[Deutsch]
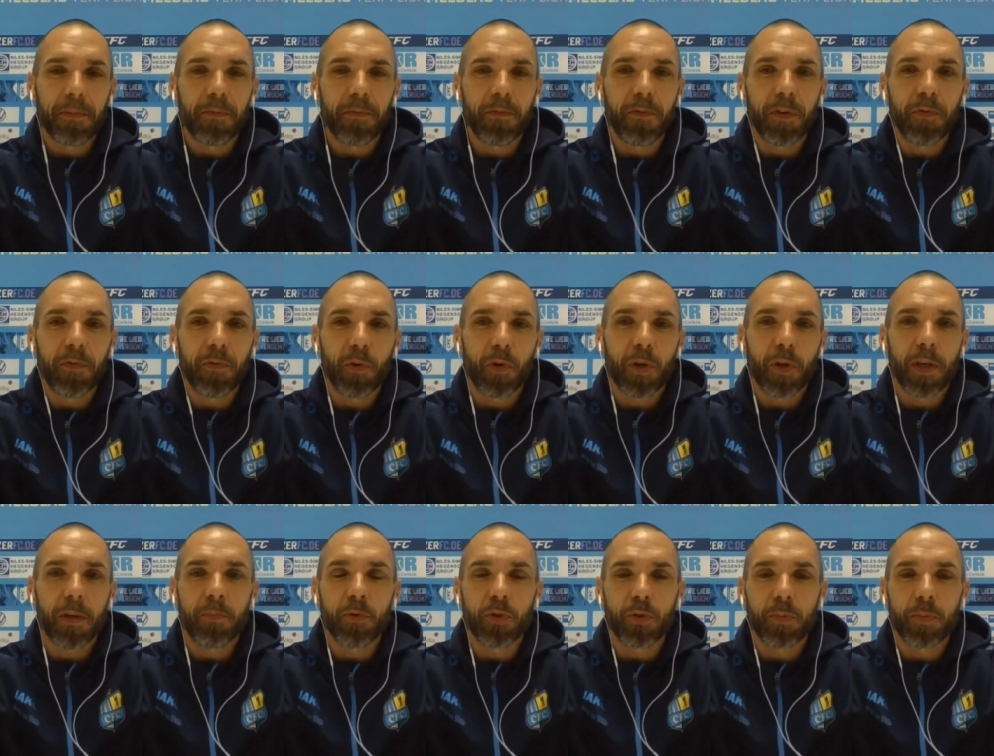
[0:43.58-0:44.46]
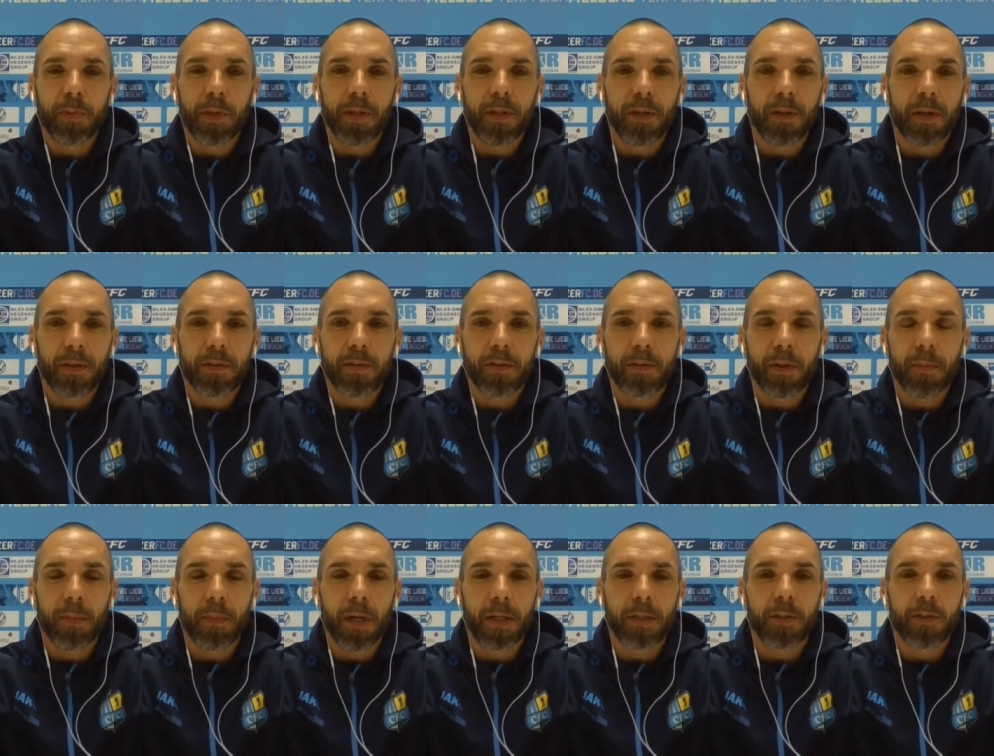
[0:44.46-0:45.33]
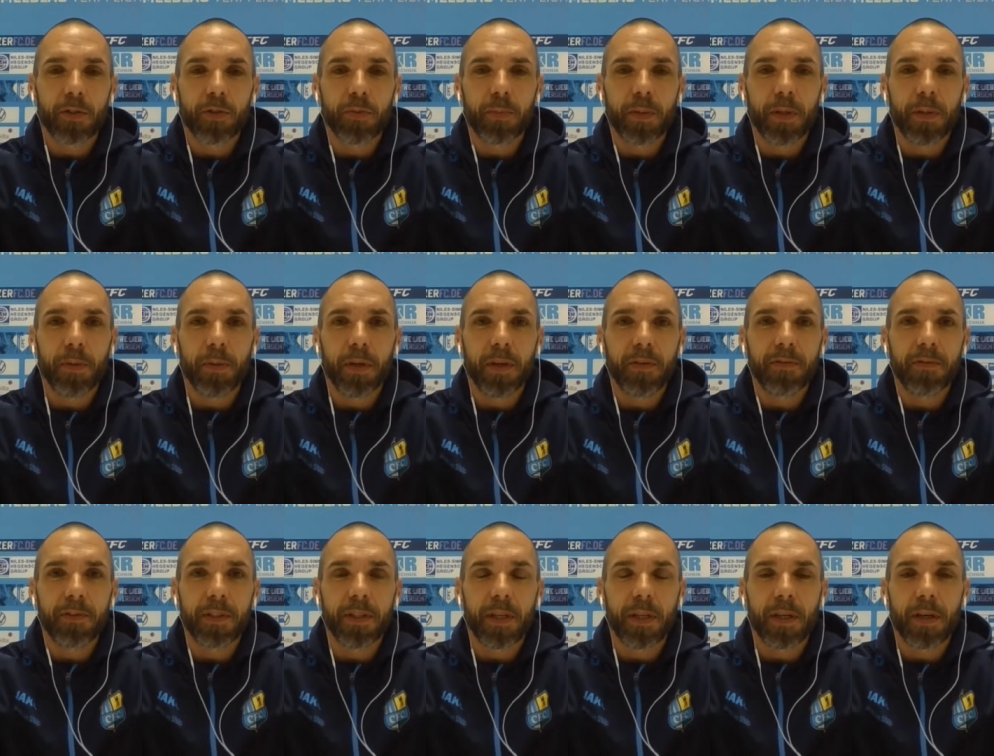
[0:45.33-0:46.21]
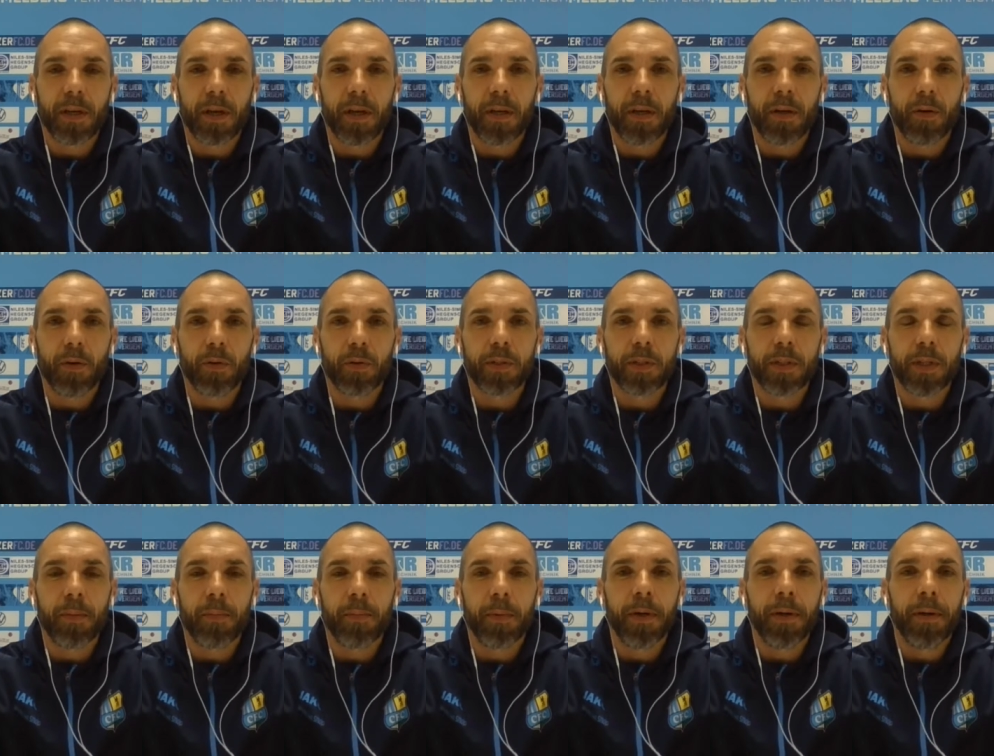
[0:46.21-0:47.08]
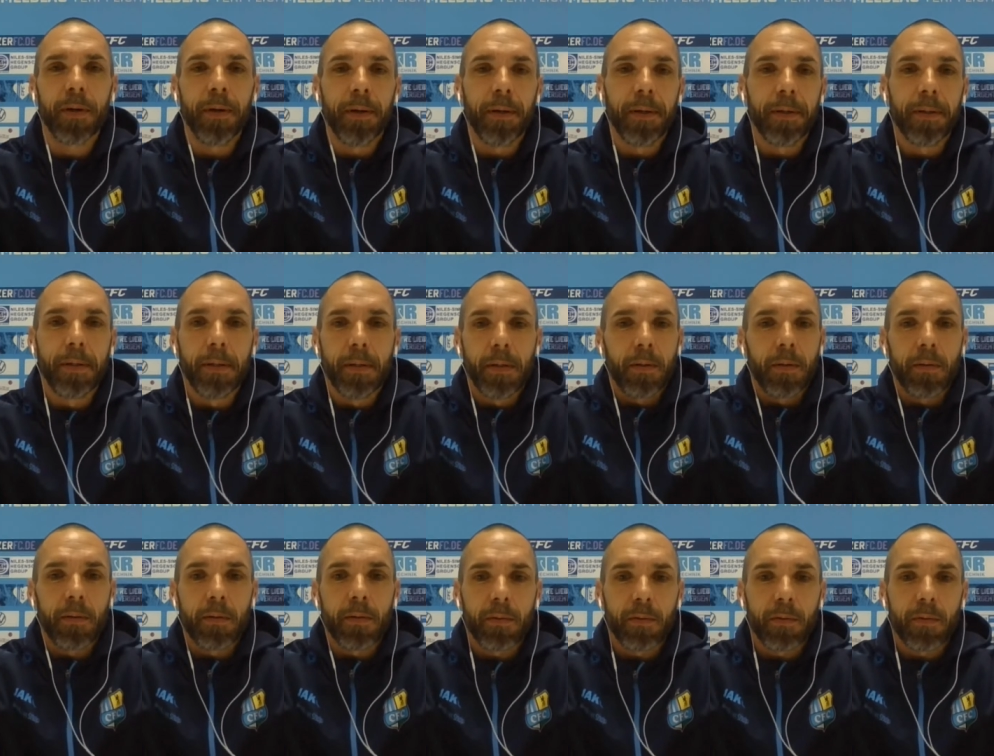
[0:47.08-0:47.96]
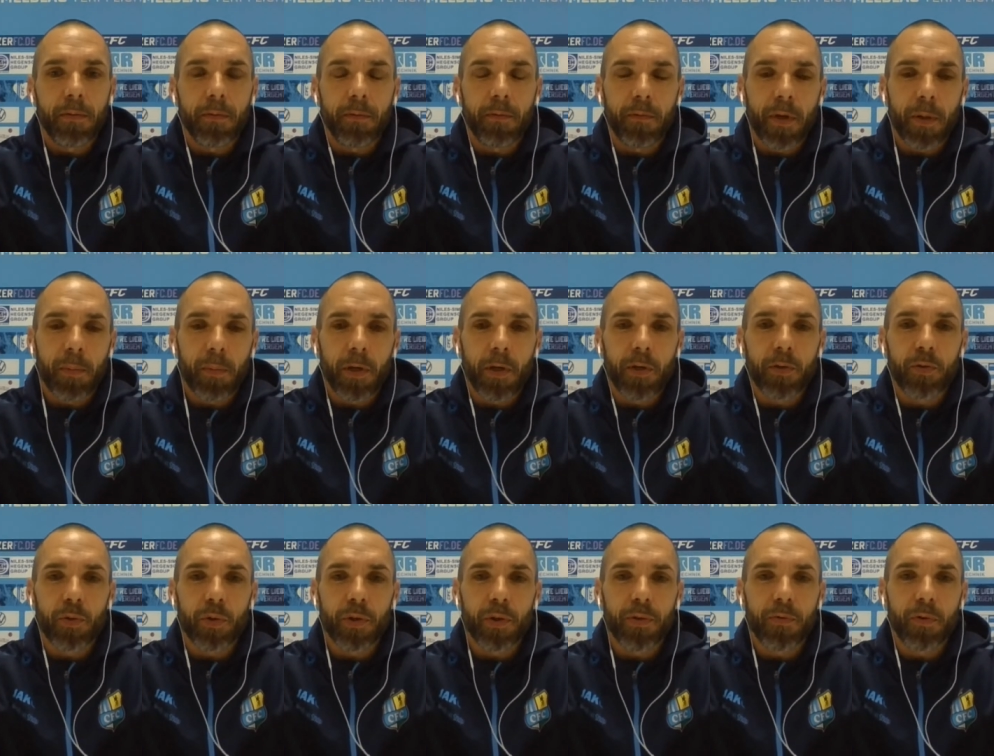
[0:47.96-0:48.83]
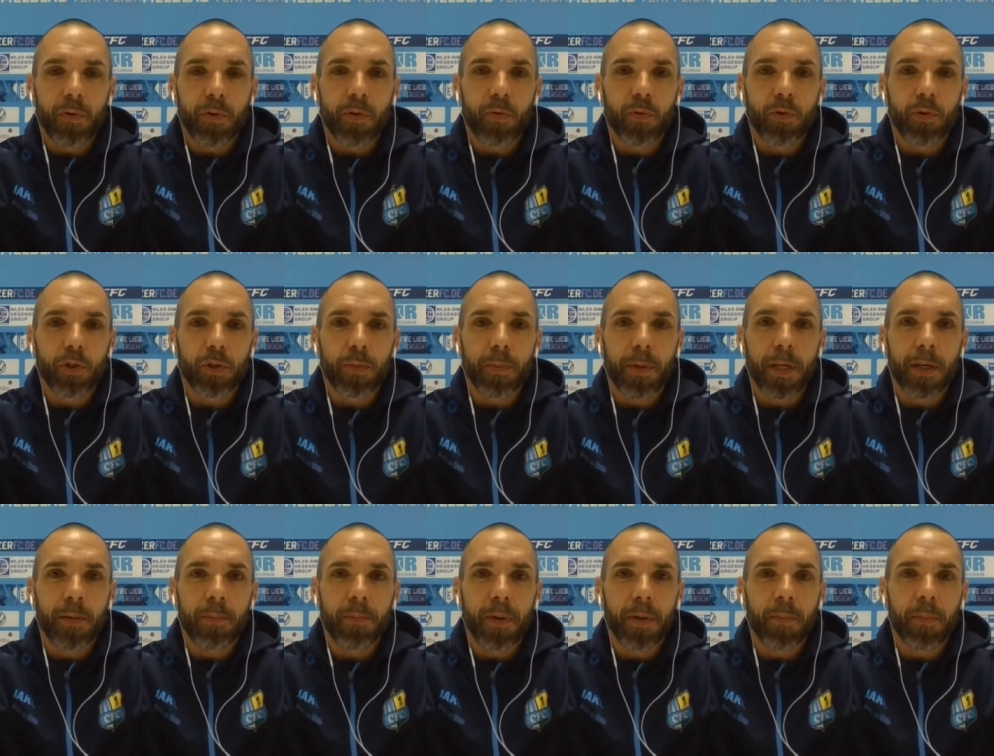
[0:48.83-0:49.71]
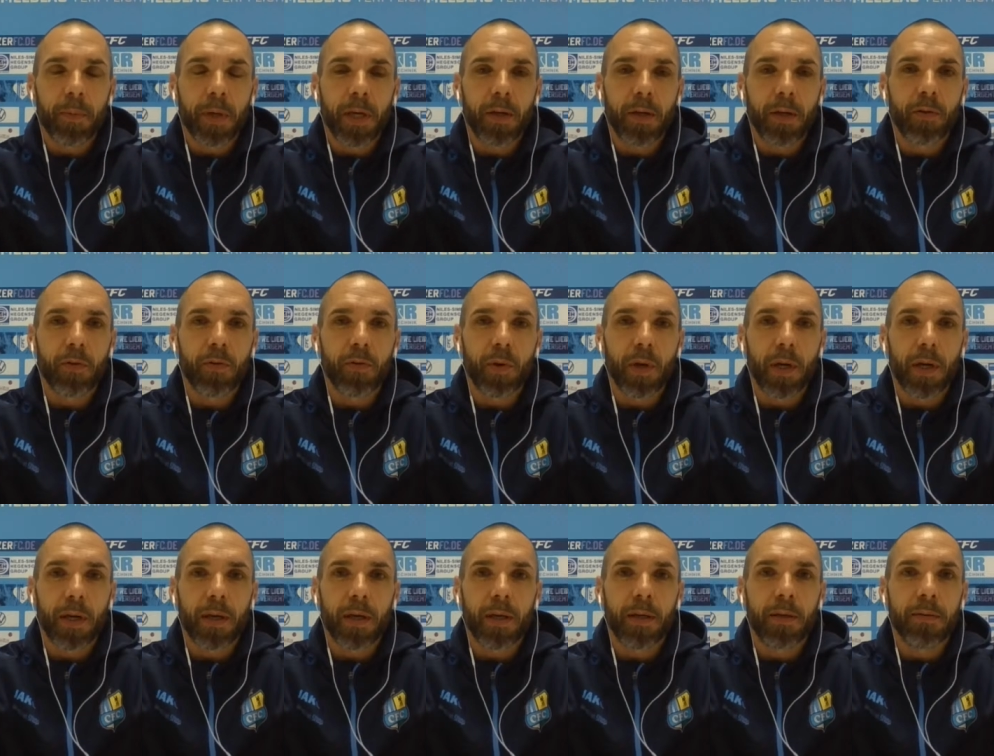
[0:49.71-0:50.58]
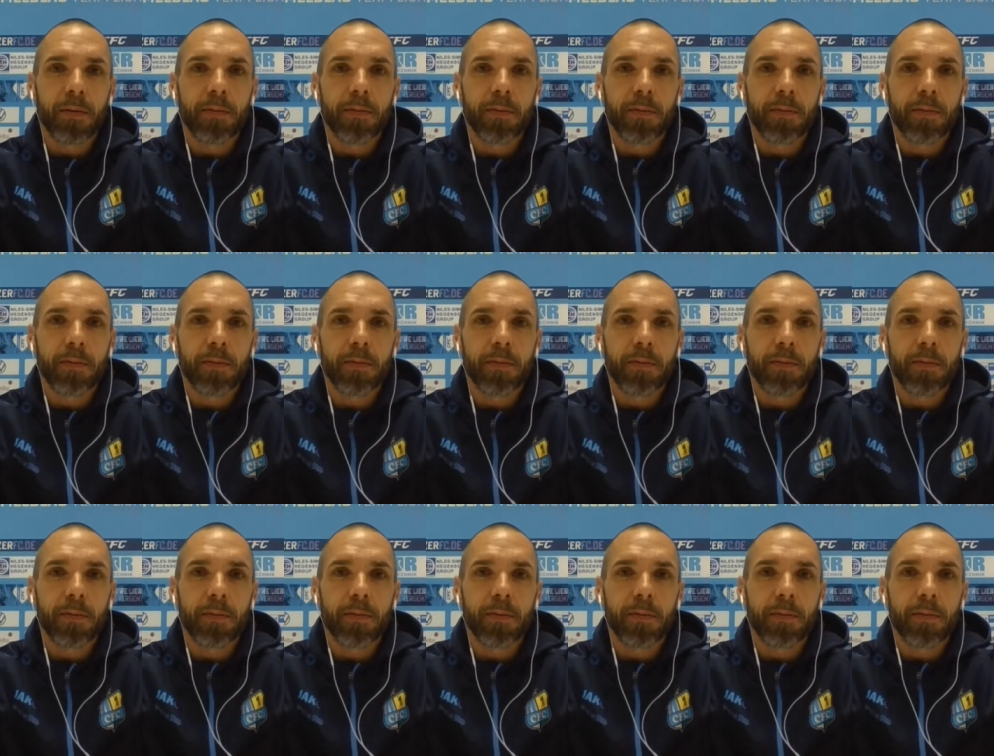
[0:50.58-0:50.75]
Wie vor Im jedem Grundzug. Spiel, also da macht das Spiel BFC Ausnahme, wenn man natürlich versuchen, Schwächen beim Gegner zu erkennen.